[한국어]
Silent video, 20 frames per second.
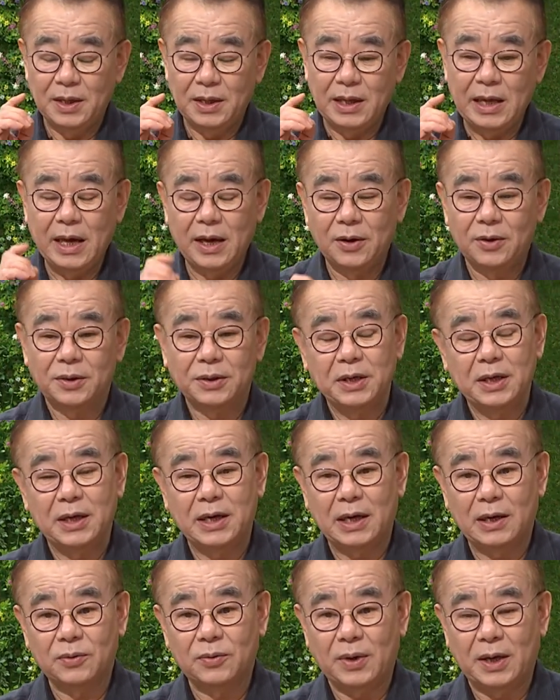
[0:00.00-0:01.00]

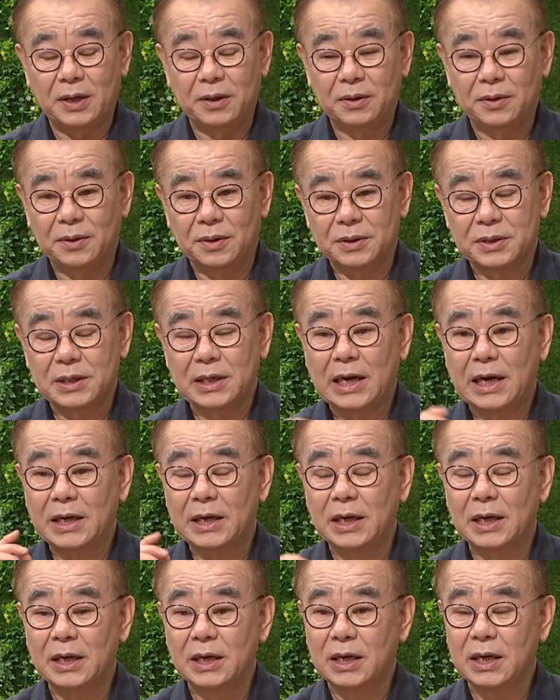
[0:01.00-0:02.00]
예언이라고 하는 것은
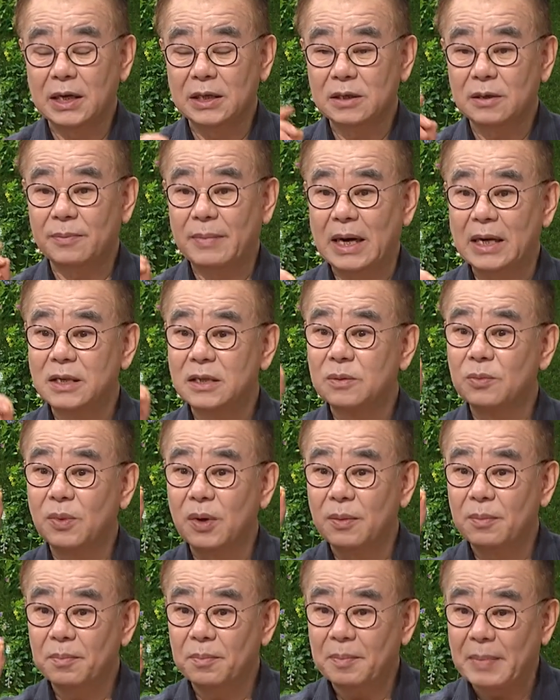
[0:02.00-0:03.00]
하나님께서
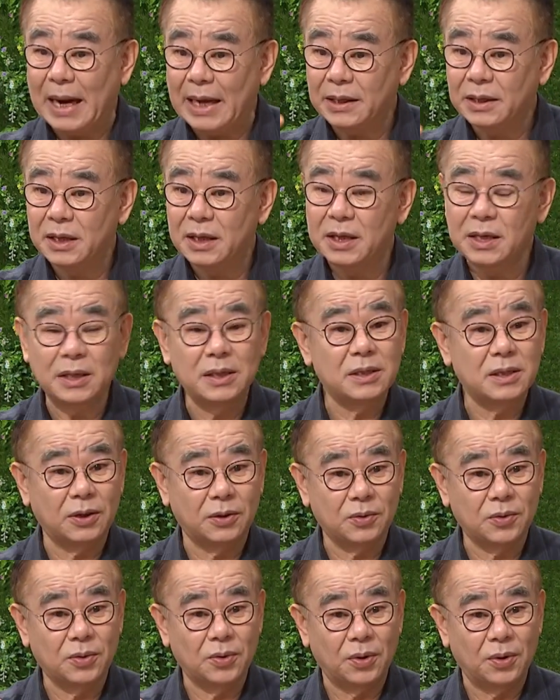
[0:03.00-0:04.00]
말씀을
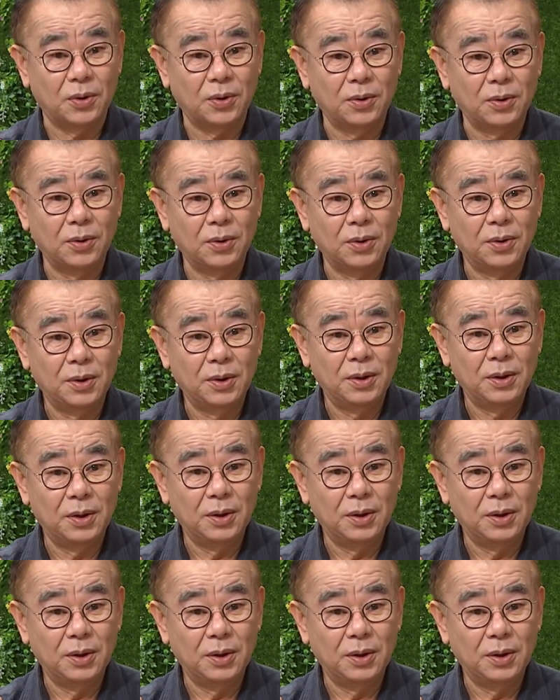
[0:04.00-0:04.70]
맡기셨고